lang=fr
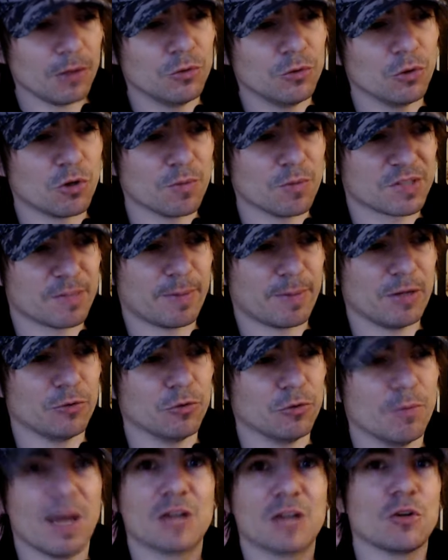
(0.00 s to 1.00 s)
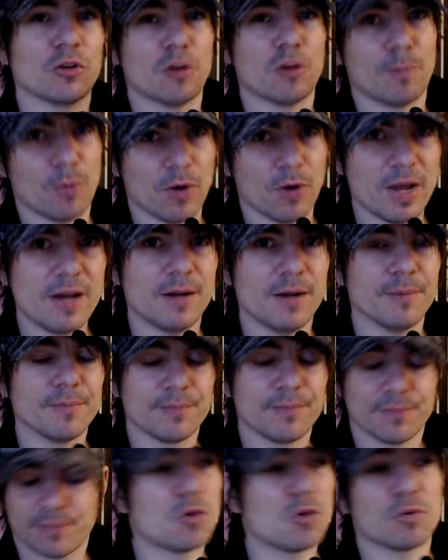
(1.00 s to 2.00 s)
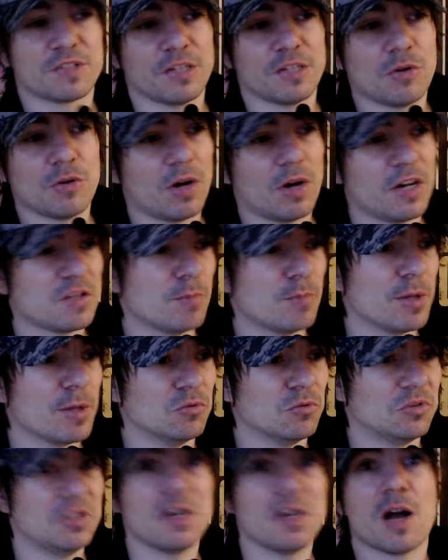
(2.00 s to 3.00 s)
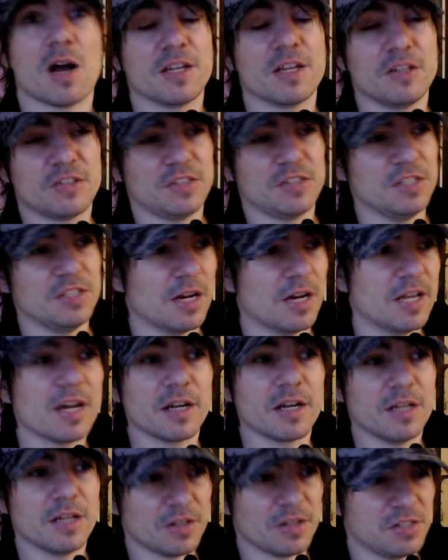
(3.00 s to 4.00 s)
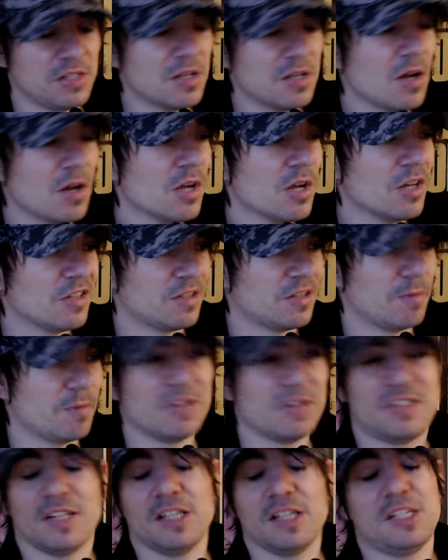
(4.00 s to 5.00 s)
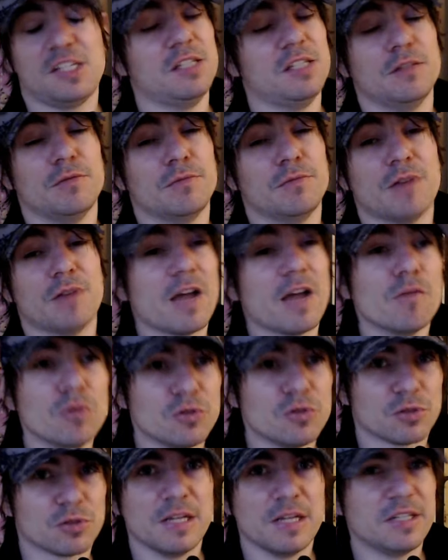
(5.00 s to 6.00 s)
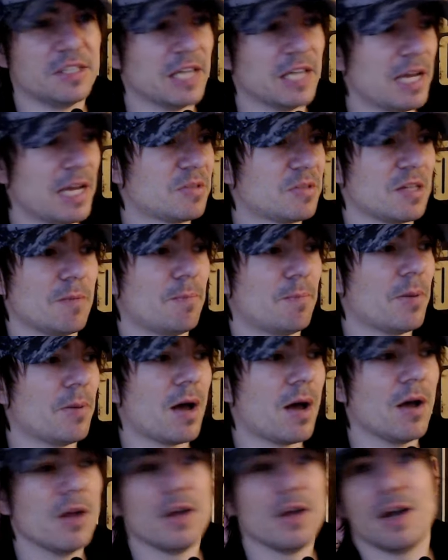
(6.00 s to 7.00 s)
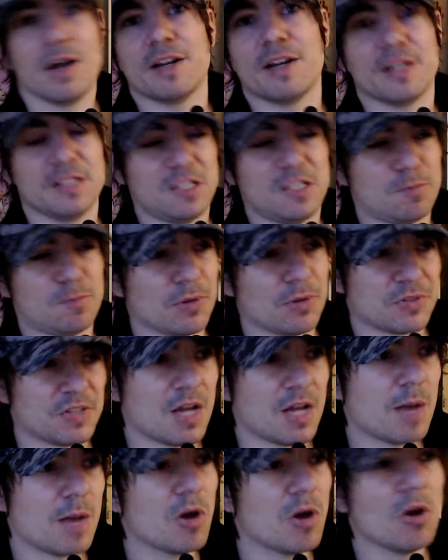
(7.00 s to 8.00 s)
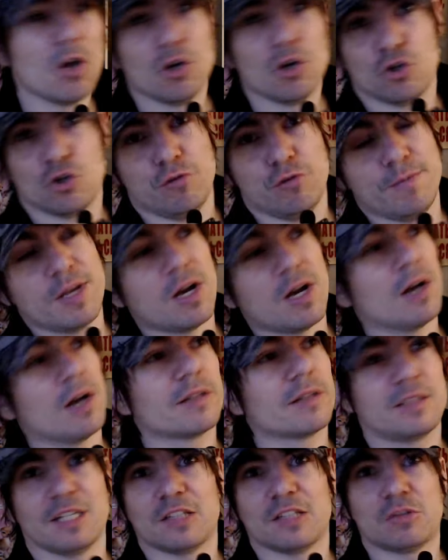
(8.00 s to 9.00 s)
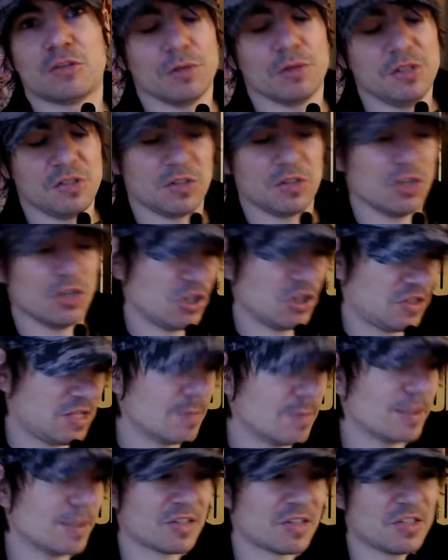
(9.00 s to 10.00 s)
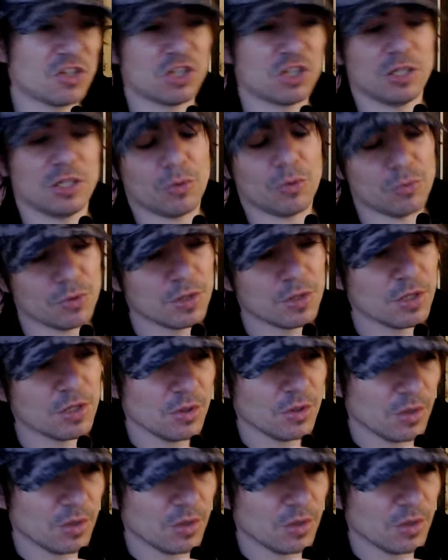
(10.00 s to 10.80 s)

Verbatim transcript: de comment s'appelle de marqueurs temporels et concernant le reste bah écoutez rien à signaler rien à redire c'est pas une série qui va révolutionner le game c'est pas un indispensable je lui mets un 4 sur 10 et j'estime être assez généreux